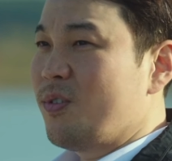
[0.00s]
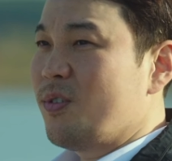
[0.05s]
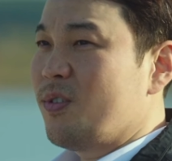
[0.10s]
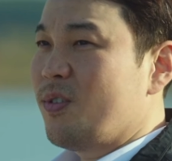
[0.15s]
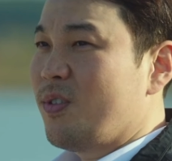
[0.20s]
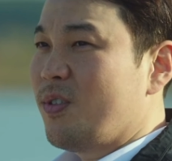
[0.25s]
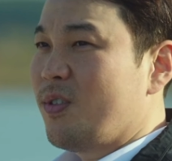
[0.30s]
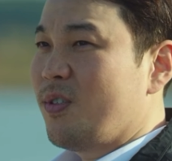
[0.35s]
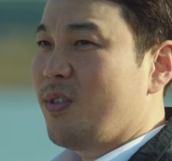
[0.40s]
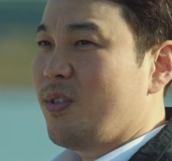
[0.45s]
«Ты
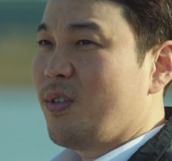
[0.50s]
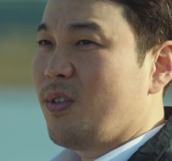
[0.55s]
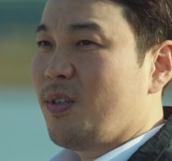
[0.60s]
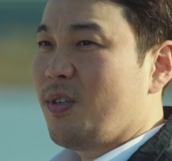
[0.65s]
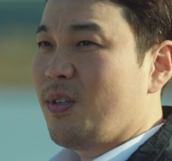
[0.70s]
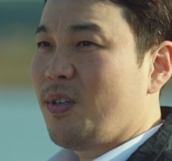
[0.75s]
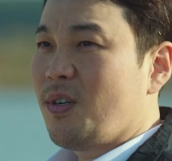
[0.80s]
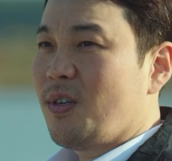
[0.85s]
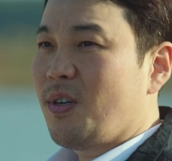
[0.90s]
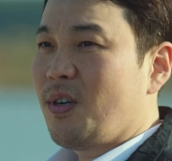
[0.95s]

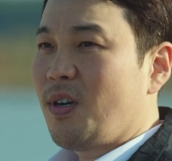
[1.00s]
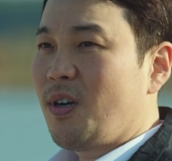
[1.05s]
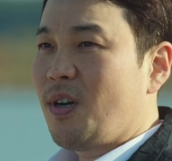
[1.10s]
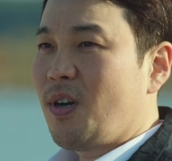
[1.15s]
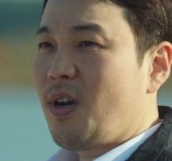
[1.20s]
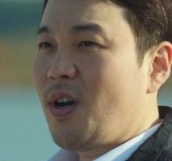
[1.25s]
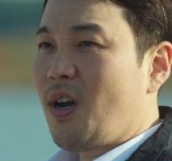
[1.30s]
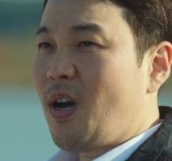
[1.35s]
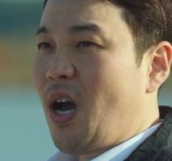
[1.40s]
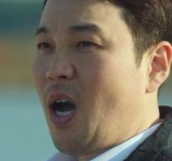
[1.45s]

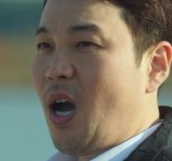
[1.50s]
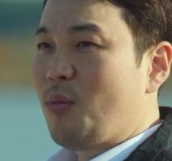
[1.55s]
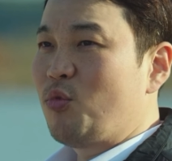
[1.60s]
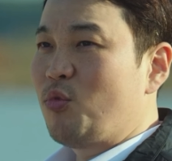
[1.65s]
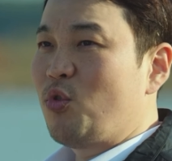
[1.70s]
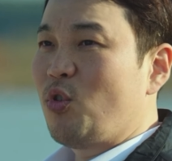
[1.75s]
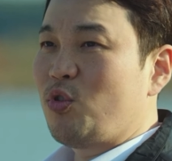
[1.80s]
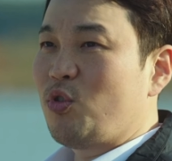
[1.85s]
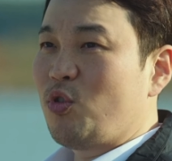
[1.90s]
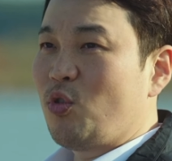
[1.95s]

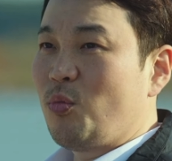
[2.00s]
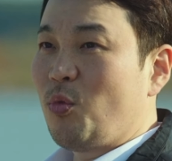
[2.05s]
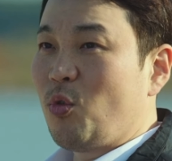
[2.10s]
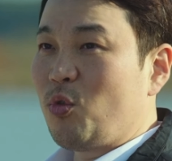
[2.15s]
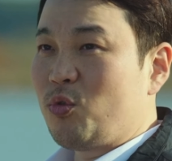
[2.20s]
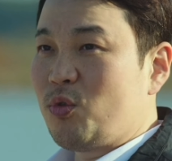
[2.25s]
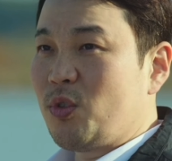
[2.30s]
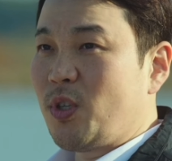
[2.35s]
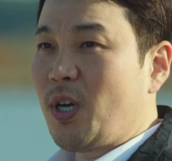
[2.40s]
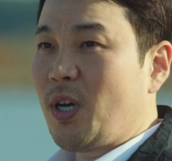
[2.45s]
ничего
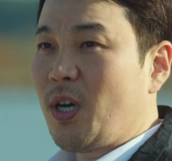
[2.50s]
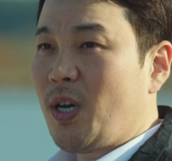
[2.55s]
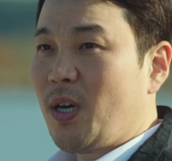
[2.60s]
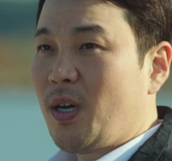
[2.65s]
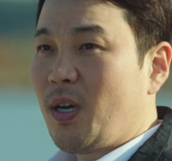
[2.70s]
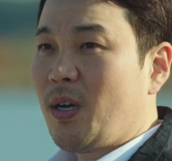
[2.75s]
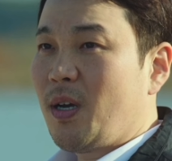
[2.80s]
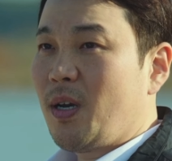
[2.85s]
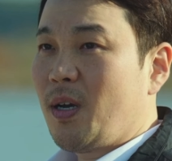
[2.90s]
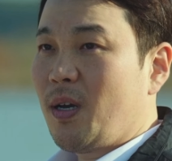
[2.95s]
не
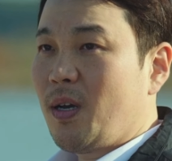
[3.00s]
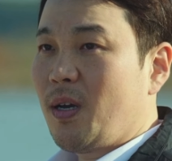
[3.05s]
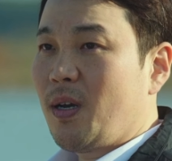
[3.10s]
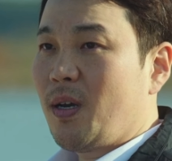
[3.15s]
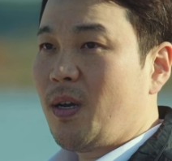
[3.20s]
знаешь».